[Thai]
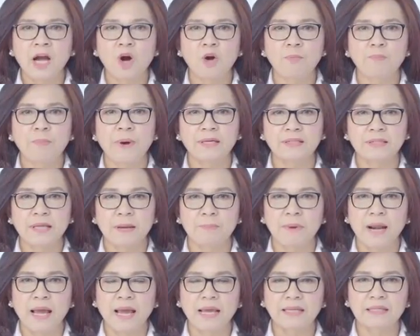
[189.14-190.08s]
เขาไป
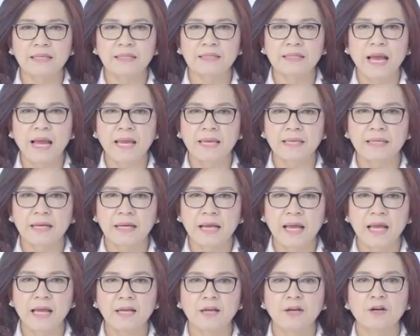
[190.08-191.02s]
ทำลายที่ไตนะ
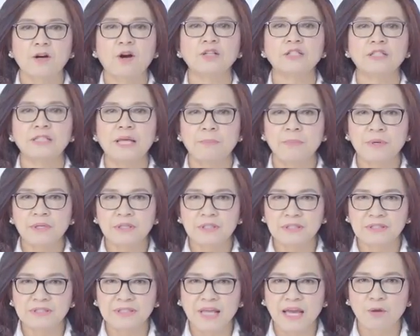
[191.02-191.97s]
คะ ก็จะทำให้
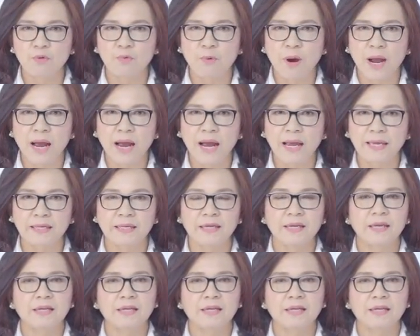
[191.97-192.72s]
เกิดไตวาย